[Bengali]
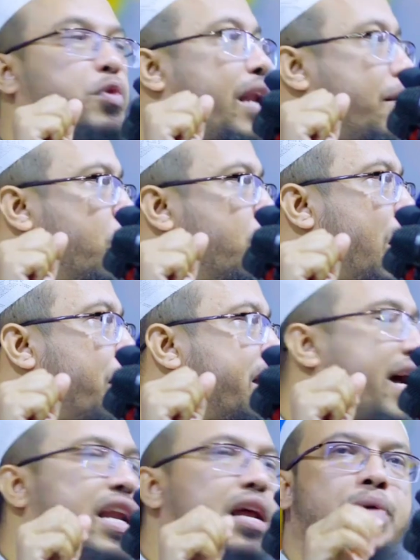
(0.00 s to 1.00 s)
পড়েন এমনভাবে
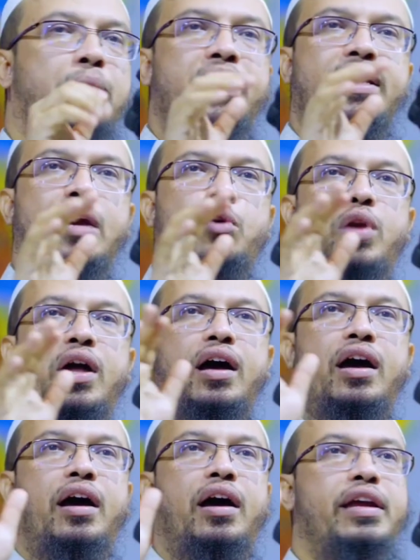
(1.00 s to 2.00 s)
ডানে বামে কেউ
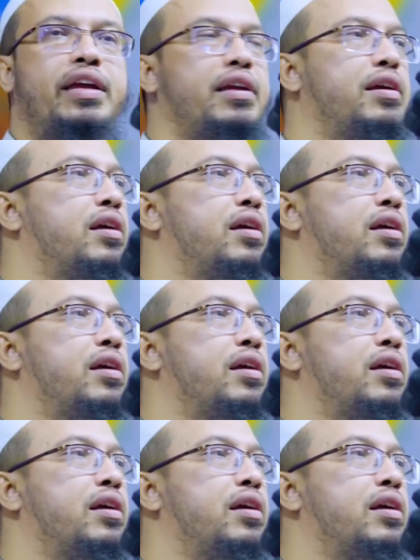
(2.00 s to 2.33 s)
নাই